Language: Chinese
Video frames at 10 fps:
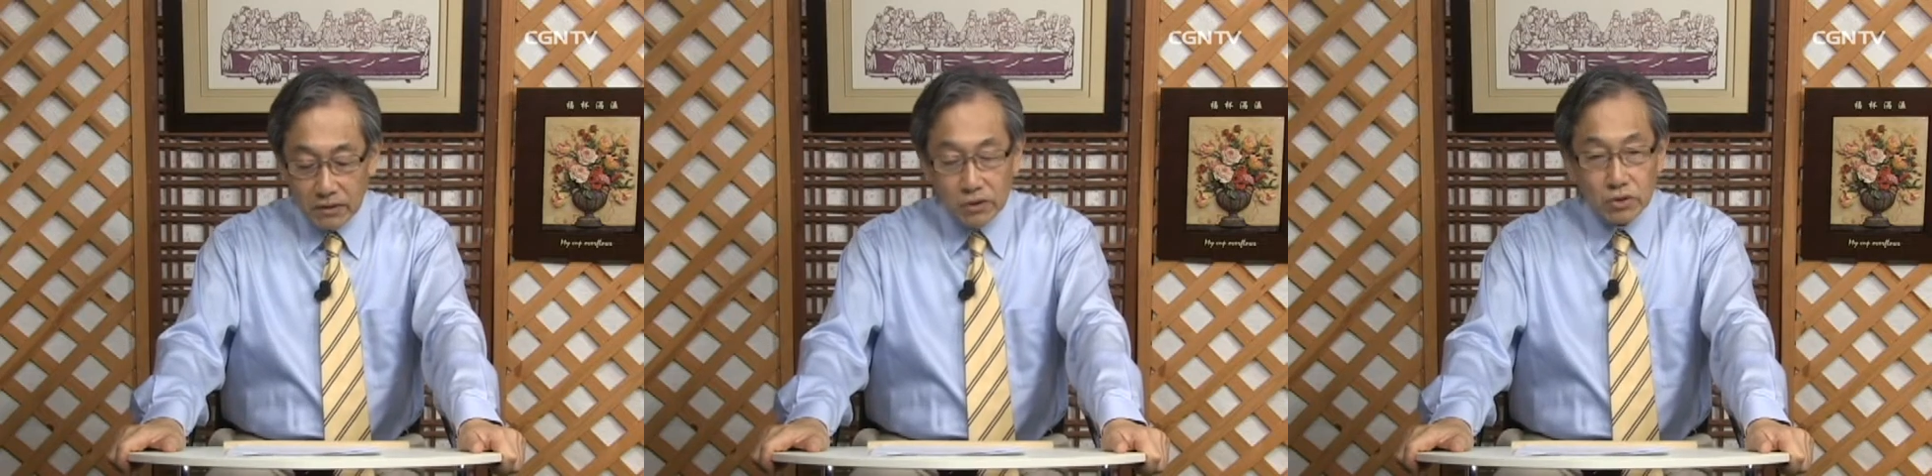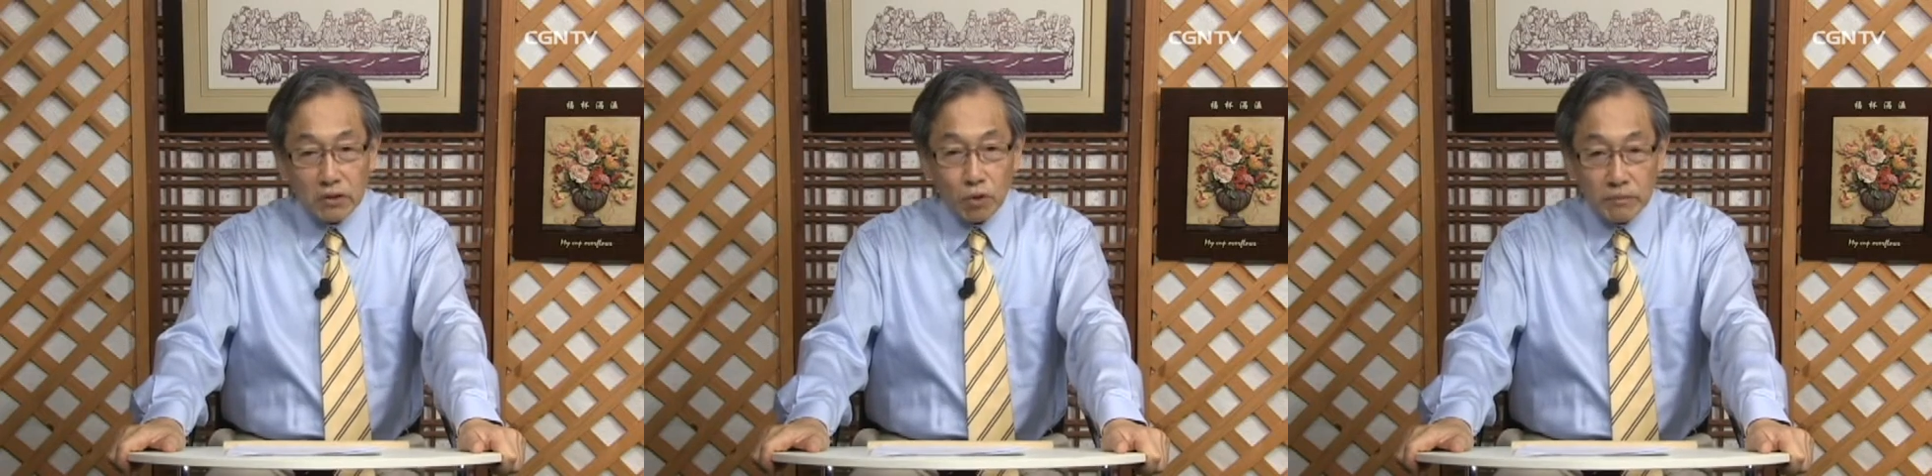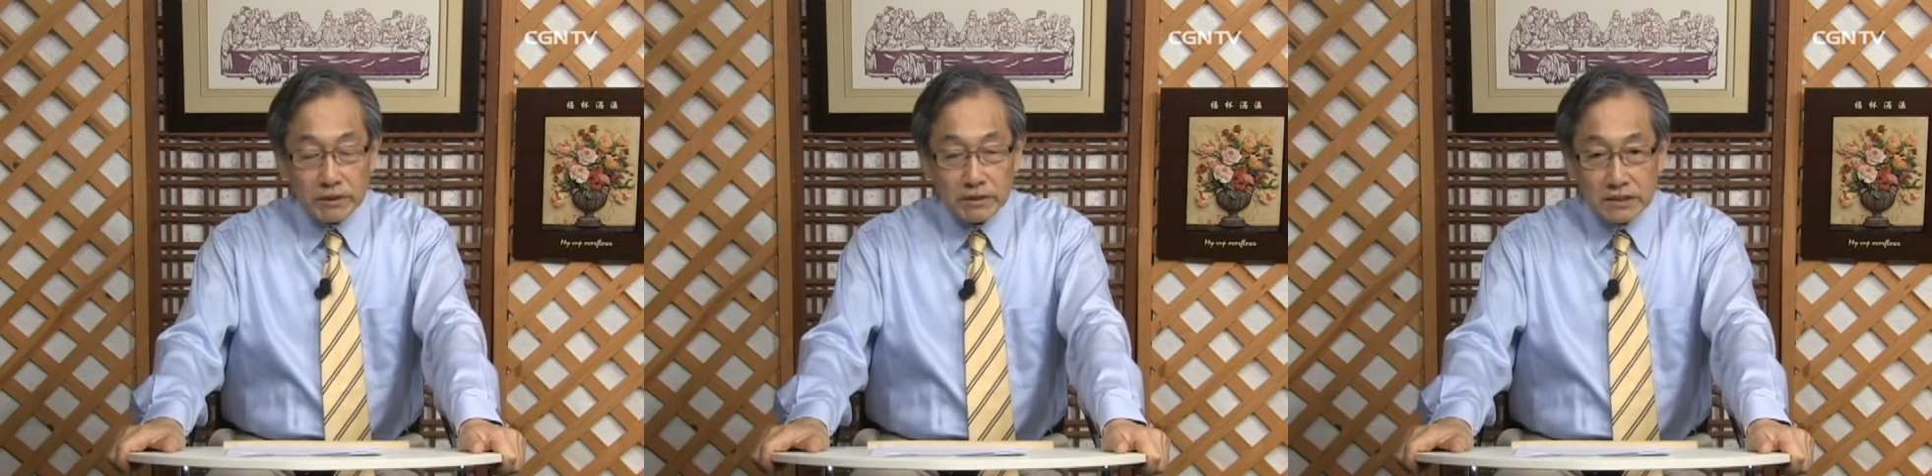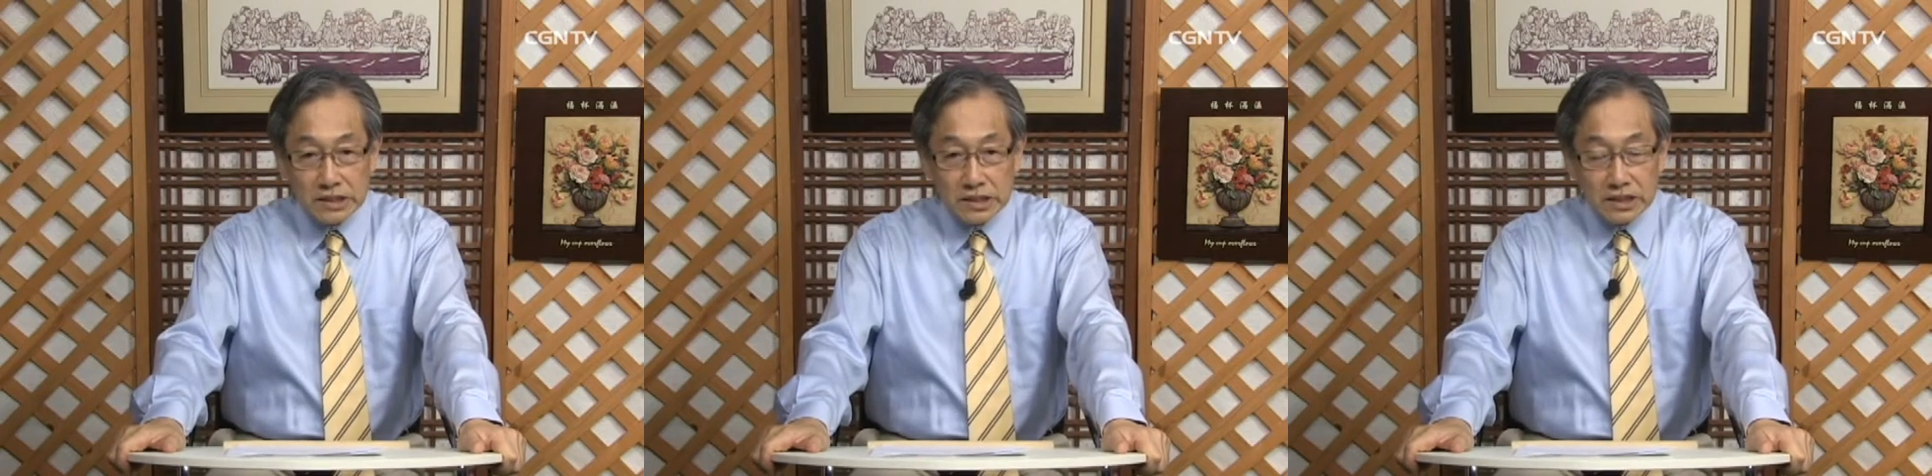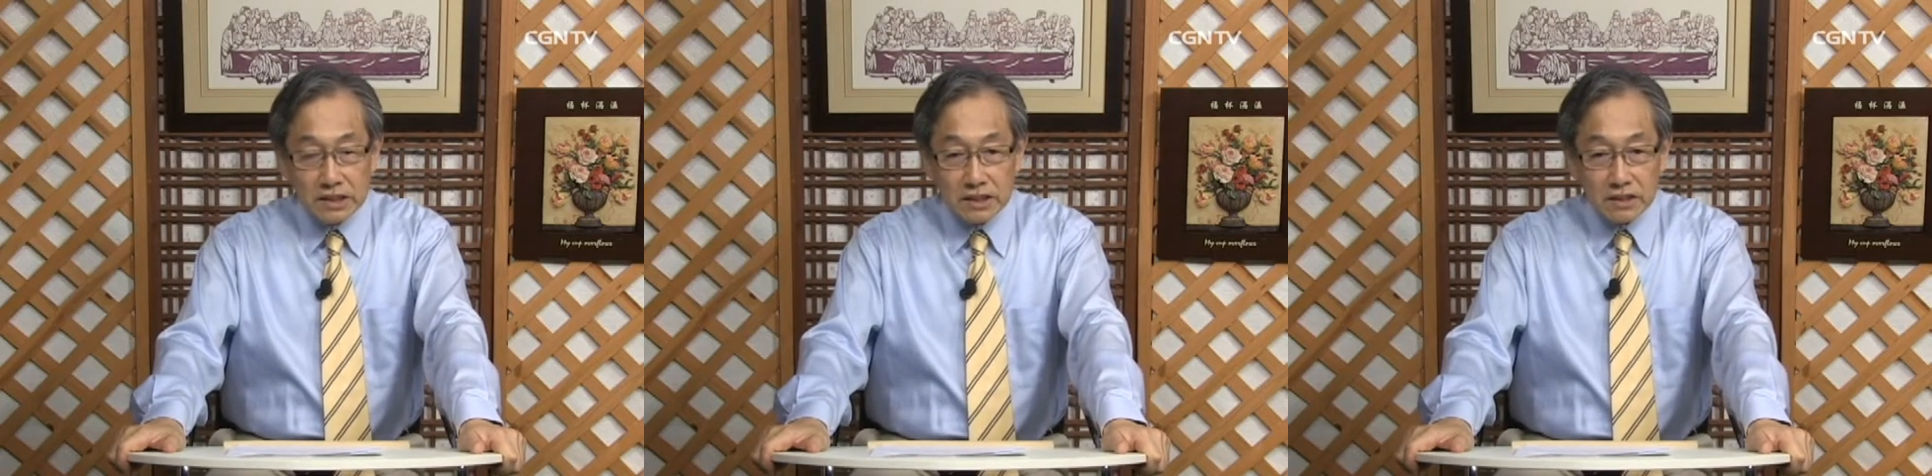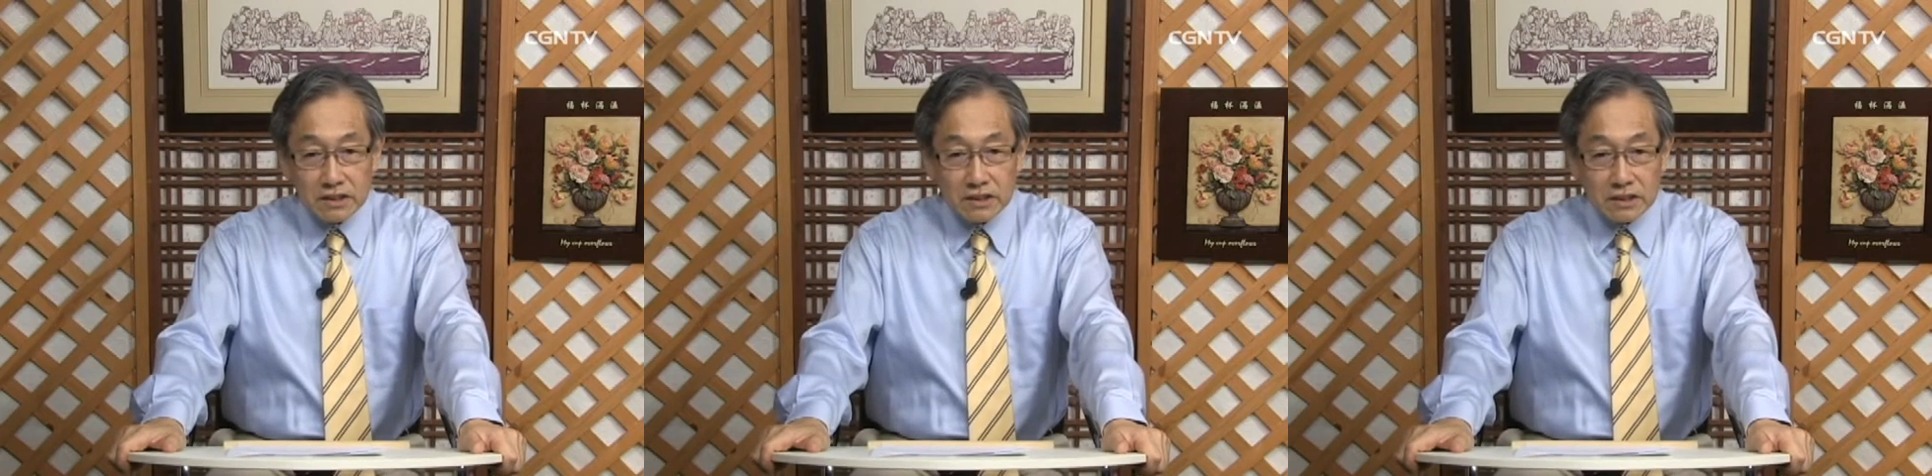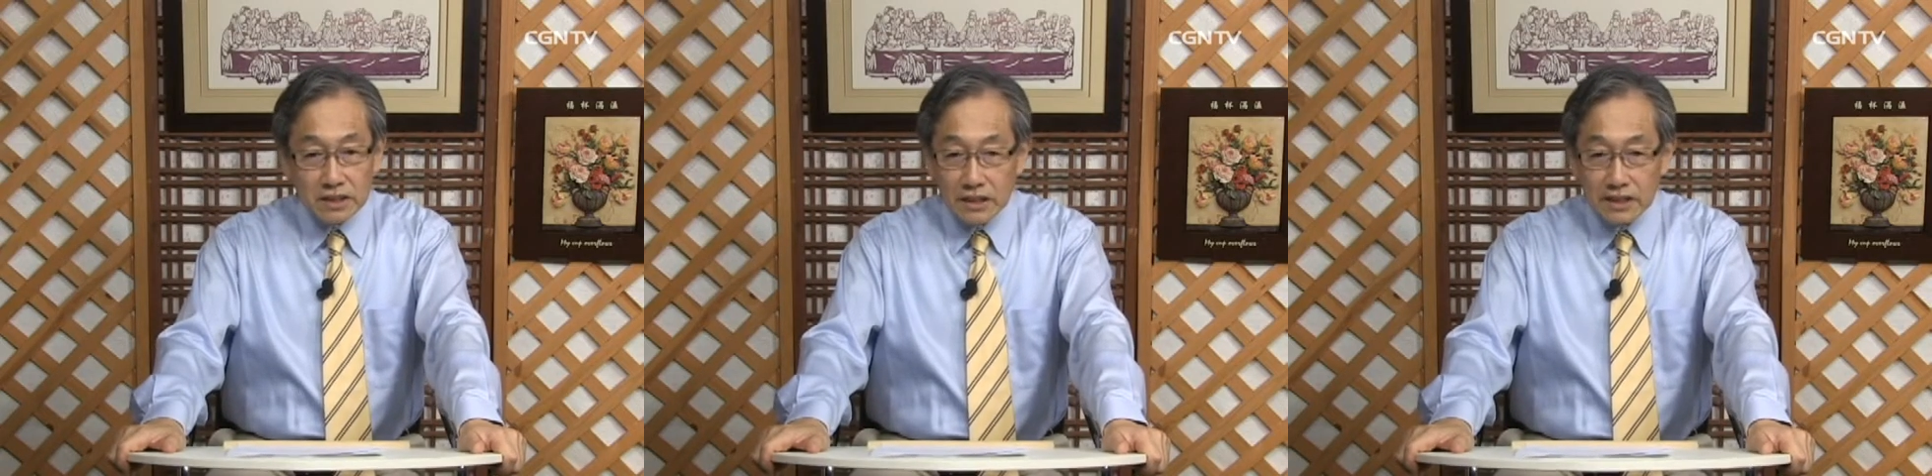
所以我们生